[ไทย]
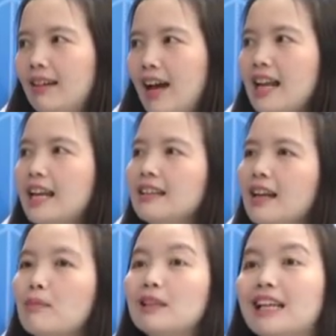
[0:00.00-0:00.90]
อันนั้น
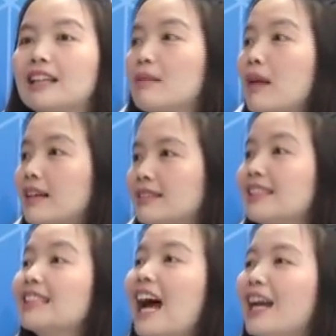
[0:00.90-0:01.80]
ทางบริษัทกำลังศึ
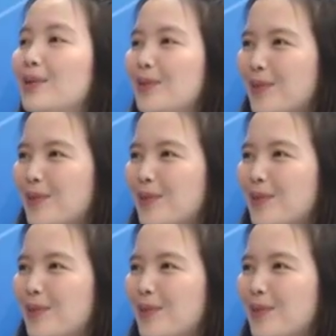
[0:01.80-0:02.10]
กษาอยู่